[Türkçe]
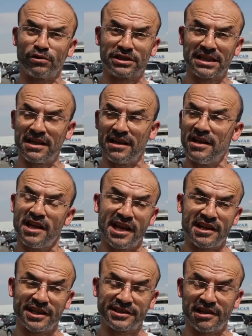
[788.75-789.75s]
Orada da
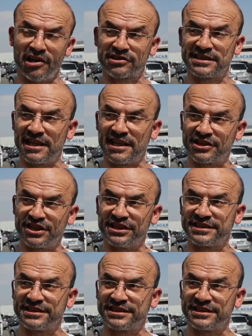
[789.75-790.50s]
en az 6 saat,